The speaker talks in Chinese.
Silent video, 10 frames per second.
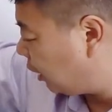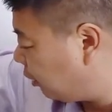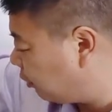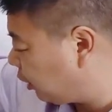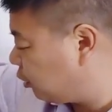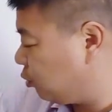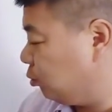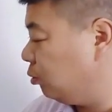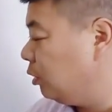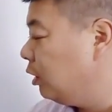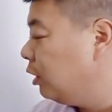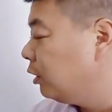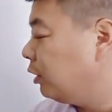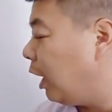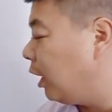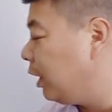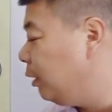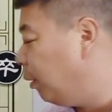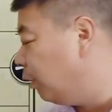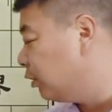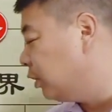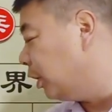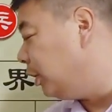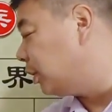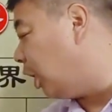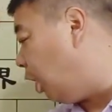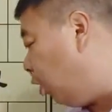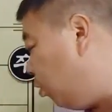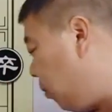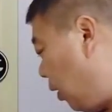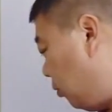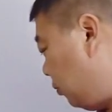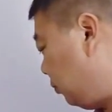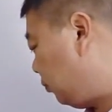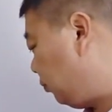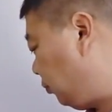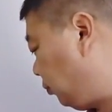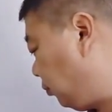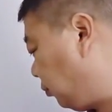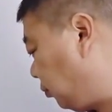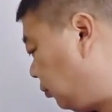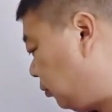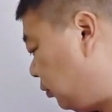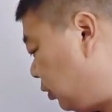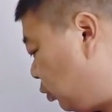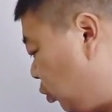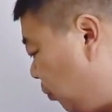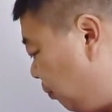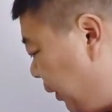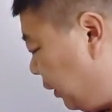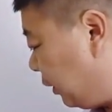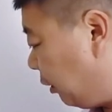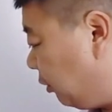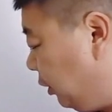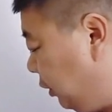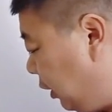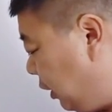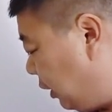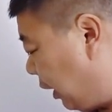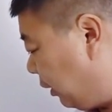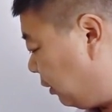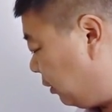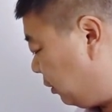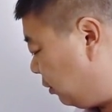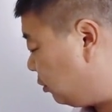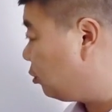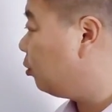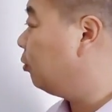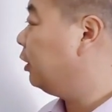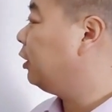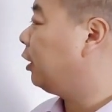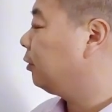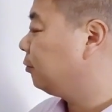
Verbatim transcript: 掉这个卒，那黑炮得以逃跑，准备到这里来做文章。